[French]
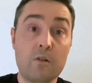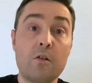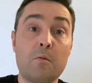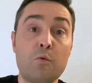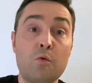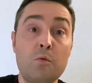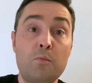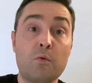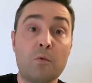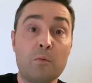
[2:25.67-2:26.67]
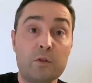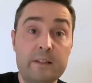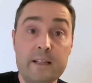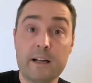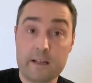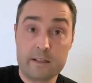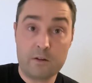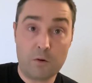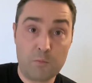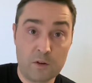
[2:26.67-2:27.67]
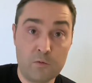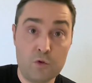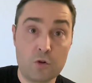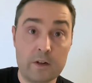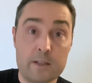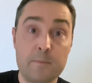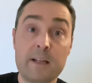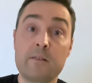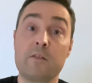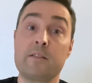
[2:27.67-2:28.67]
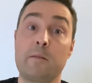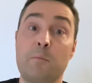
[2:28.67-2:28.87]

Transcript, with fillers: encore, beaucoup pourront me dire, et c'est leur point de vue, je le respecte, c'est